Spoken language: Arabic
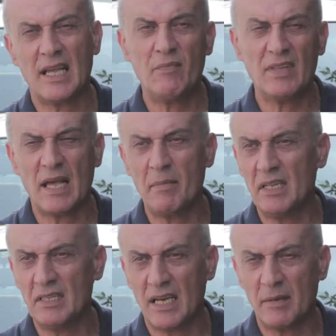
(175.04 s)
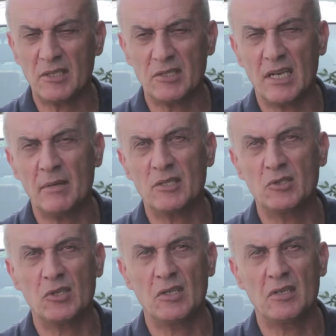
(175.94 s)
كلفت العمليه تقريبا تقريبا
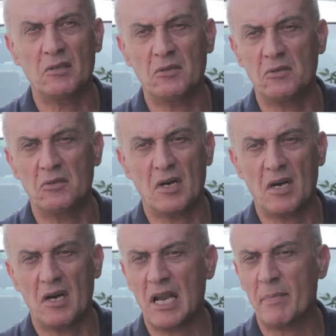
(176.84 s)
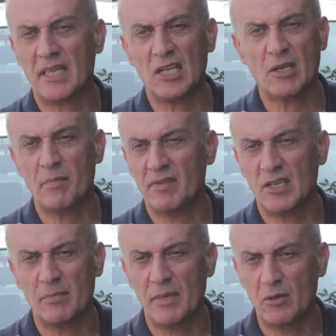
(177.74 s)
شي 14
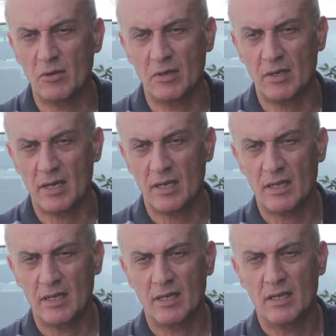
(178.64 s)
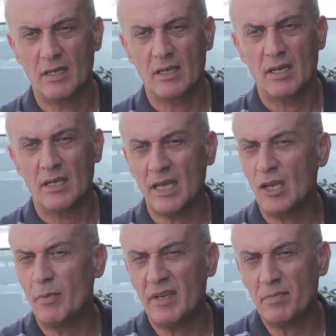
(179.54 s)
15 مليون ليره
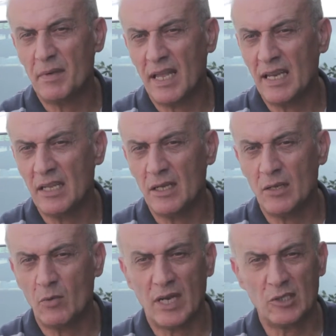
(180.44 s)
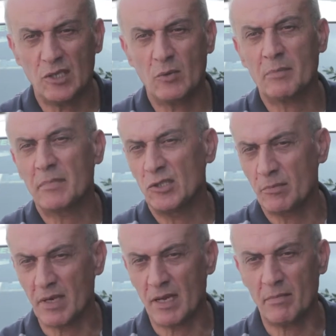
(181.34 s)
كانوا بالنسبه لي ولا شيء وقت ما جيت
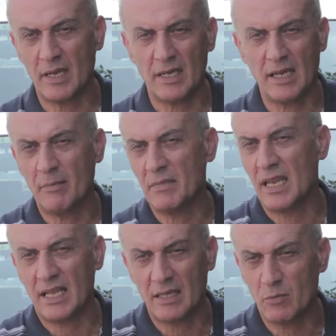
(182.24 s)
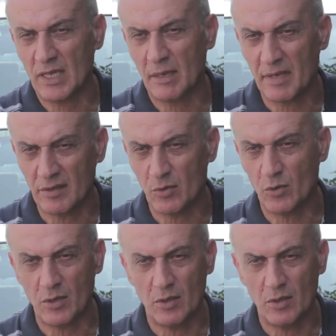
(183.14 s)
من المانيا الحمد لله كانت وضعي ميسور